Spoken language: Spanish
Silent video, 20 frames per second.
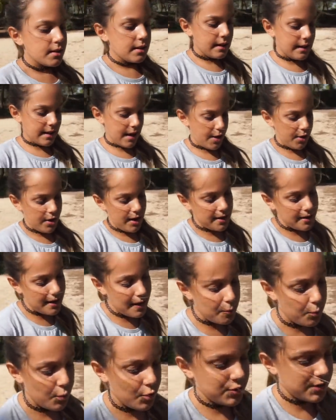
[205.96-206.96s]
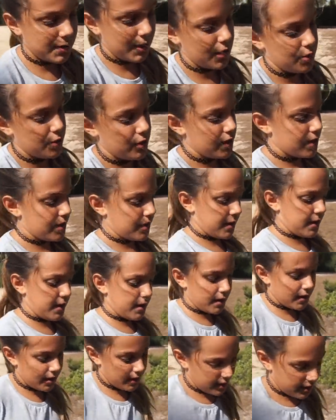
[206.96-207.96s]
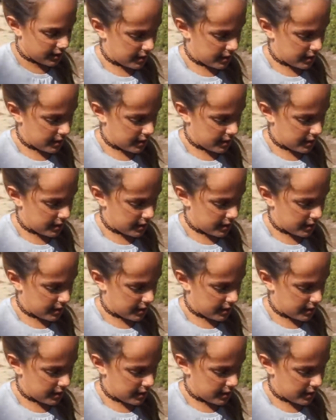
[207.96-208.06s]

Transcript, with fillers: Claro, en el bosque, ¿no? Hay es poseído